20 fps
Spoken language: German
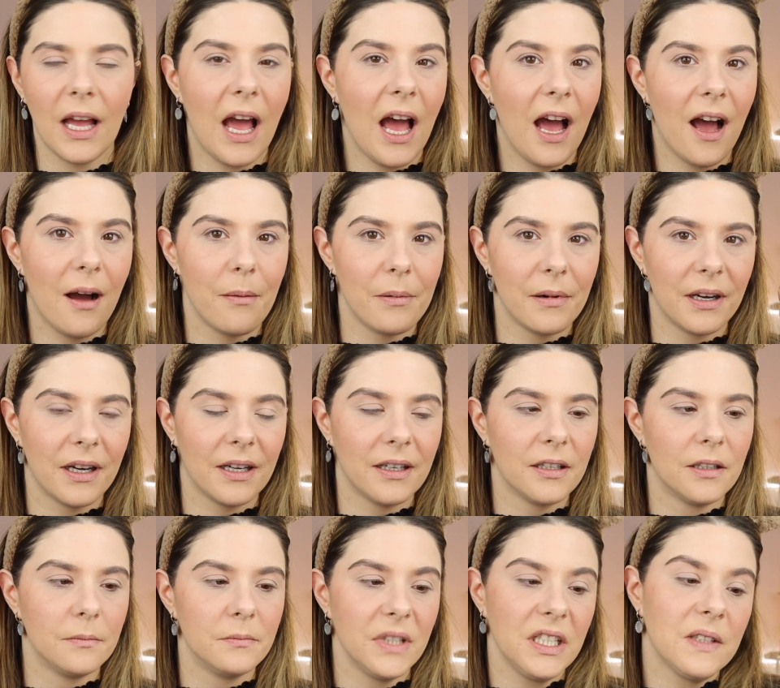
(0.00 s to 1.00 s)

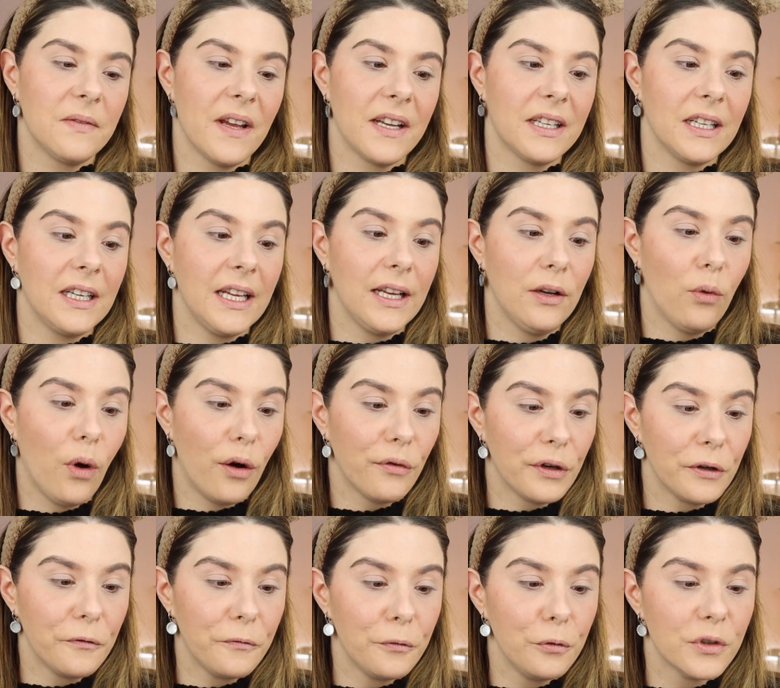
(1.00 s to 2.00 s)
aber ähm, ich werde den eh nur auf
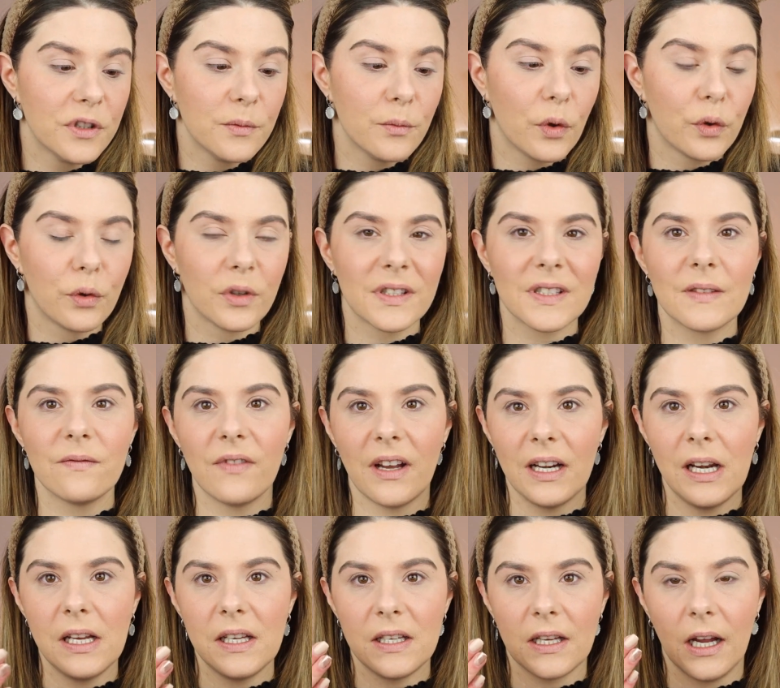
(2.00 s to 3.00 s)
den Füßen benutzen,
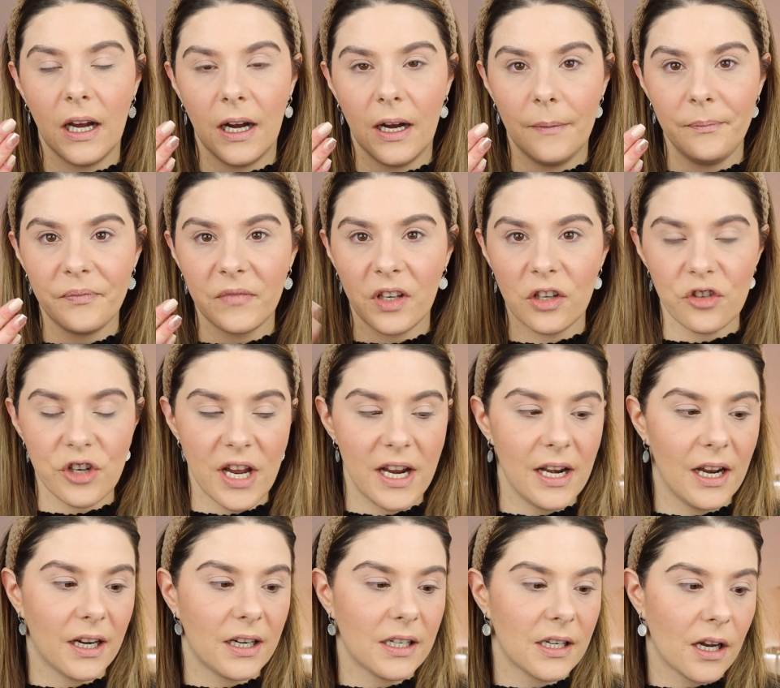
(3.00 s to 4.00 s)
weil ich ja
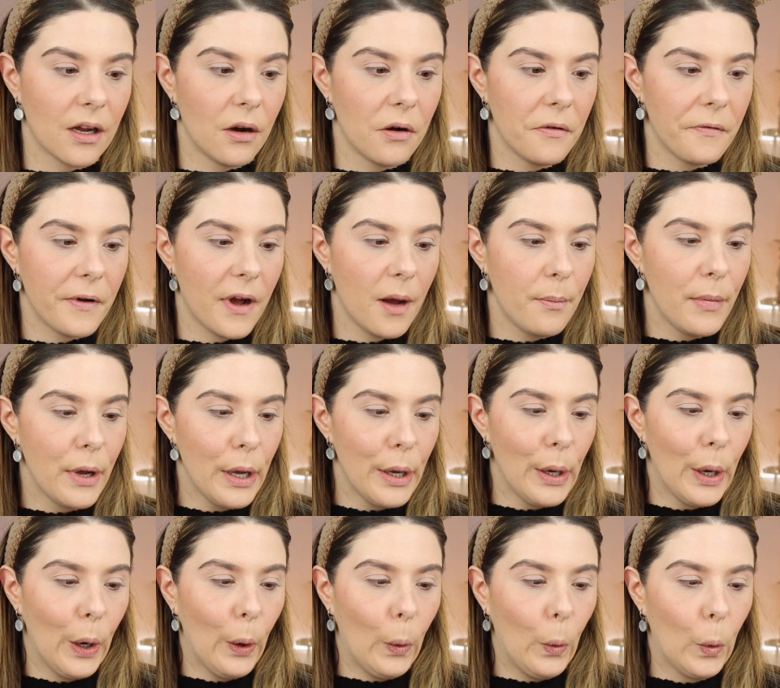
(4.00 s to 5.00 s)
Shellack drauf habe.
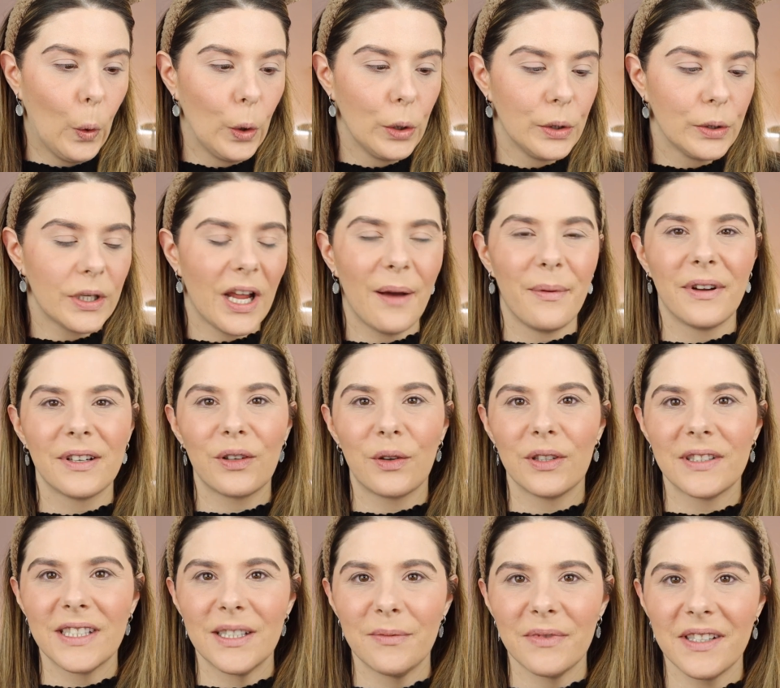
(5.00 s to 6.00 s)
Und aber
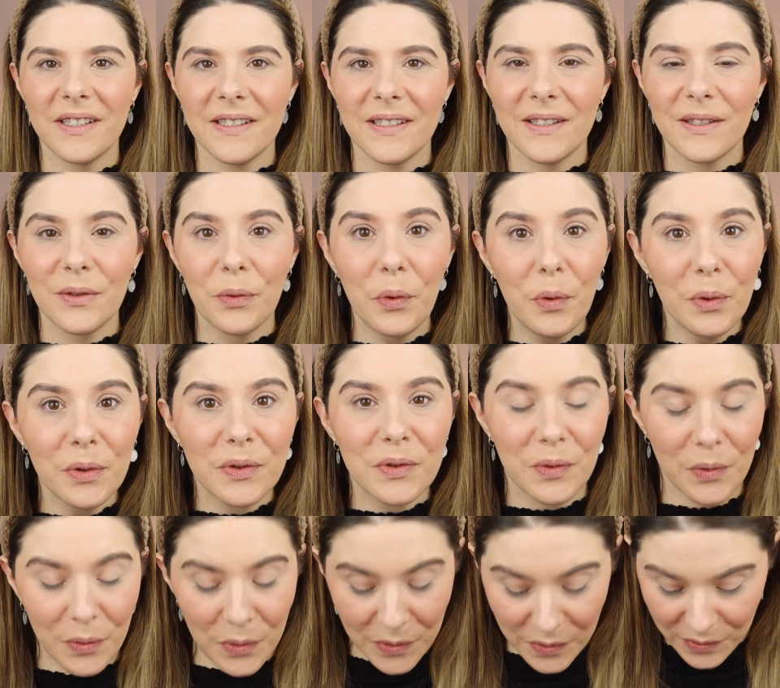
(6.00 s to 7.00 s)
trotzdem, das ist so,
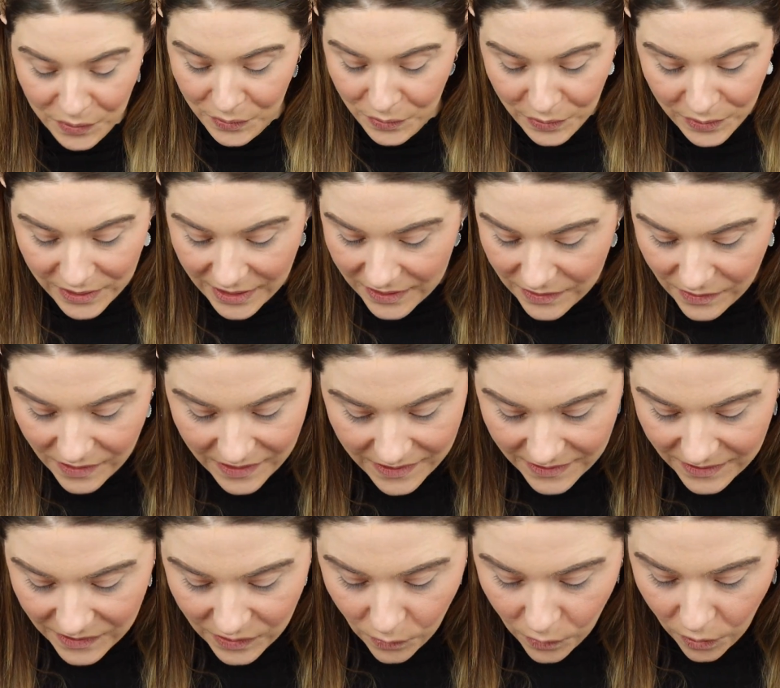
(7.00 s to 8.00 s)
so süß. Also das
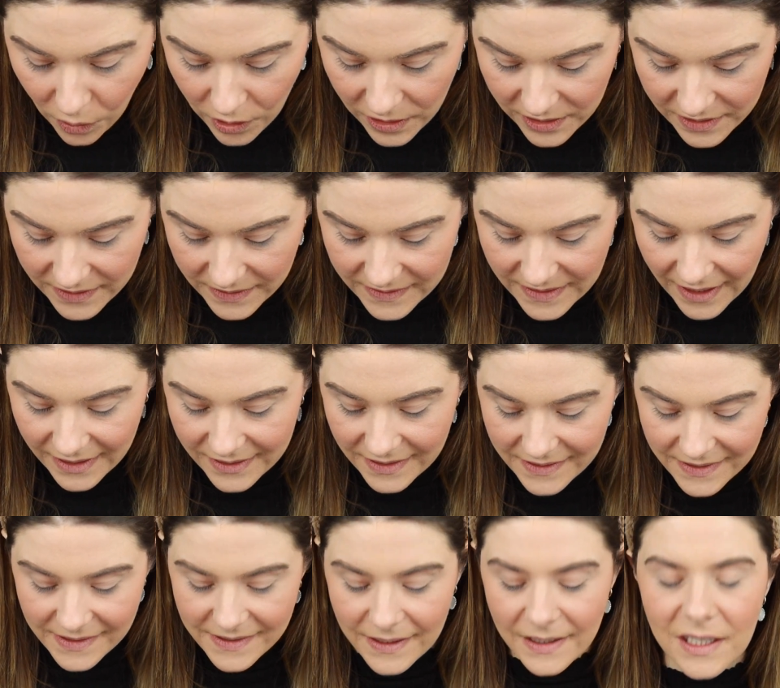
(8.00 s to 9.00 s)
sind so goldige Sachen.
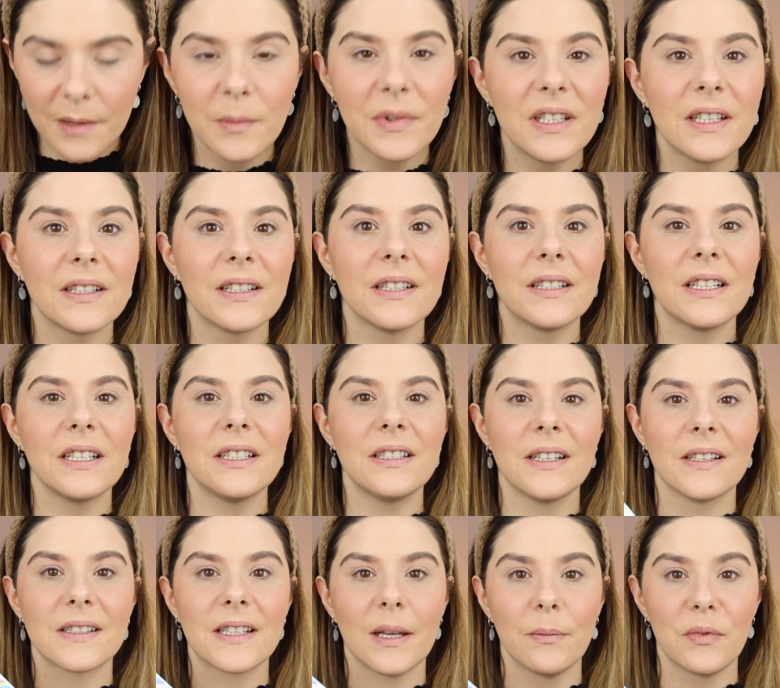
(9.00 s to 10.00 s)
Das ist eine Limited Edition,
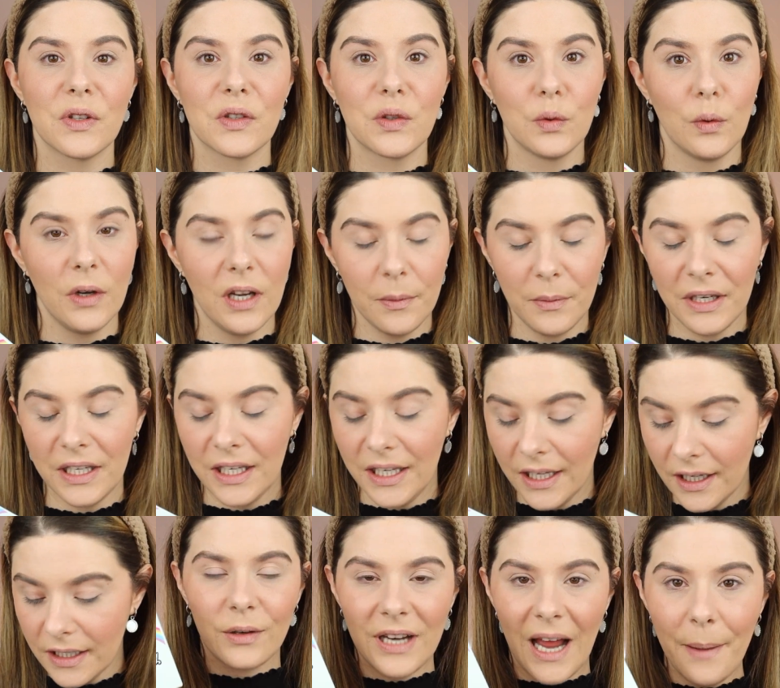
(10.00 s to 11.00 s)
das gibt es nur
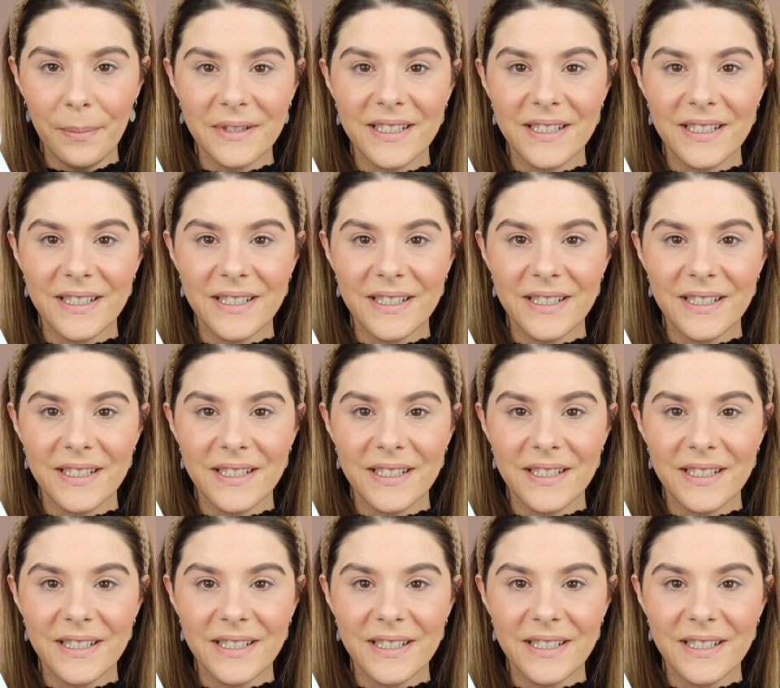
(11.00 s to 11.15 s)
limitiert. Und ab